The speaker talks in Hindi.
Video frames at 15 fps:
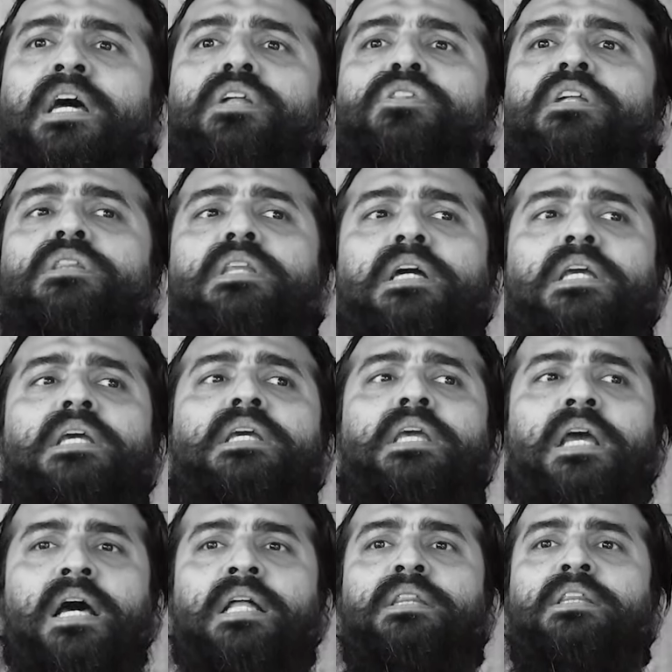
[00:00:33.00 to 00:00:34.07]
या जिंदगी
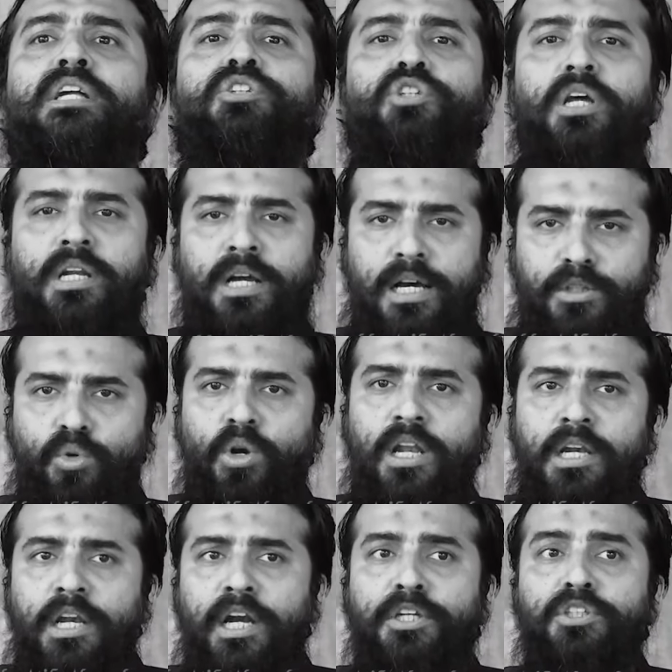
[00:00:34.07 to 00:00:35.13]
के अंदर चरखा थोड़ा
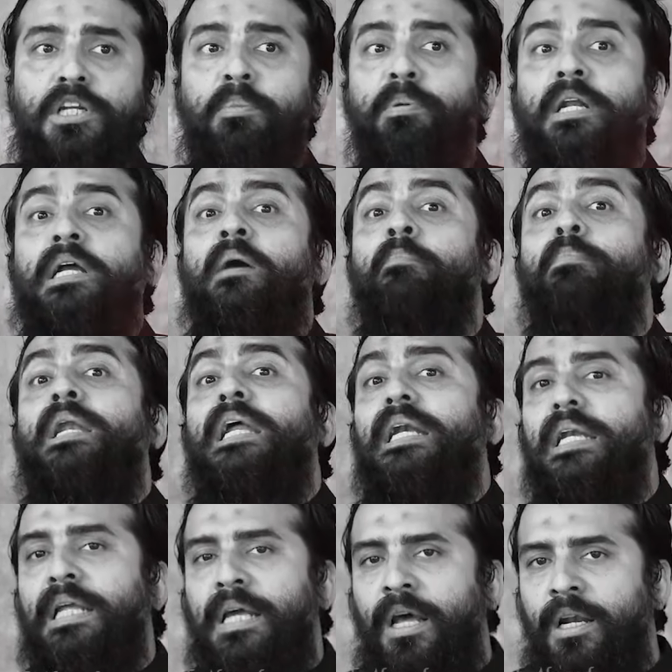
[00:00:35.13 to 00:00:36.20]
लेट चले फिर कंप्लेन नहीं